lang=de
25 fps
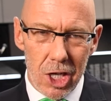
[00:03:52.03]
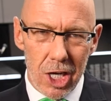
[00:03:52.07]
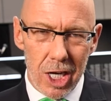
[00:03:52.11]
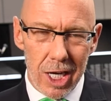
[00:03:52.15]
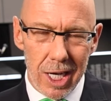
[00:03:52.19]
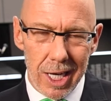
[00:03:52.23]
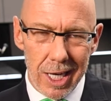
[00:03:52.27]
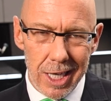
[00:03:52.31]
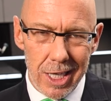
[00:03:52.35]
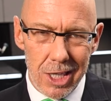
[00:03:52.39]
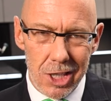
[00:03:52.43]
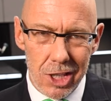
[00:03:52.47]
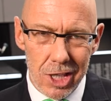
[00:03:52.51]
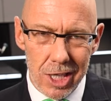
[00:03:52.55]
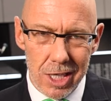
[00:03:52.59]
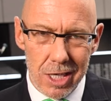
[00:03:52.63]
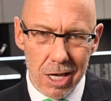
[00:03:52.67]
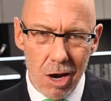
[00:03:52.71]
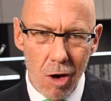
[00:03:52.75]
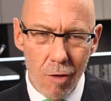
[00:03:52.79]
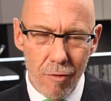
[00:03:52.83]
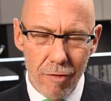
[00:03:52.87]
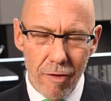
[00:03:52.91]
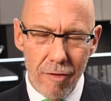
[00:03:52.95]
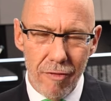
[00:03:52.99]

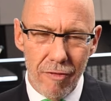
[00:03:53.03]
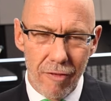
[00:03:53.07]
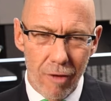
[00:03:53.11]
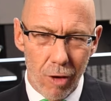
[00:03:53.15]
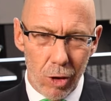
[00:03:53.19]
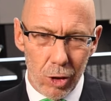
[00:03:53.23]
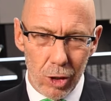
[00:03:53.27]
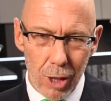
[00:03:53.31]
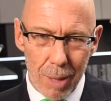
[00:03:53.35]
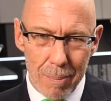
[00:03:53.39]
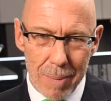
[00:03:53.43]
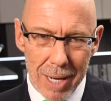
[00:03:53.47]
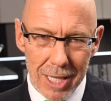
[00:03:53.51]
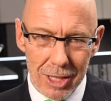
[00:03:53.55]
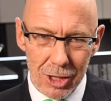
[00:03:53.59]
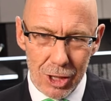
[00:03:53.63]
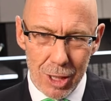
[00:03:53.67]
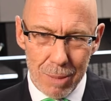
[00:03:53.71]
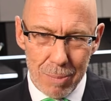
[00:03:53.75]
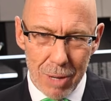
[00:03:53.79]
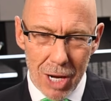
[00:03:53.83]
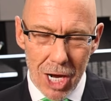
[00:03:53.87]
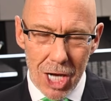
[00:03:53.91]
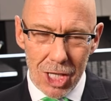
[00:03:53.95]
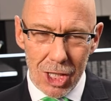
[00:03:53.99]
richtig auf Vordermann
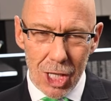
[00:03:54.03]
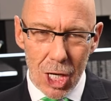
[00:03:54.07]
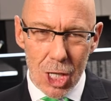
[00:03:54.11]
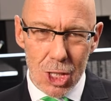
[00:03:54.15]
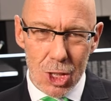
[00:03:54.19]
gebracht.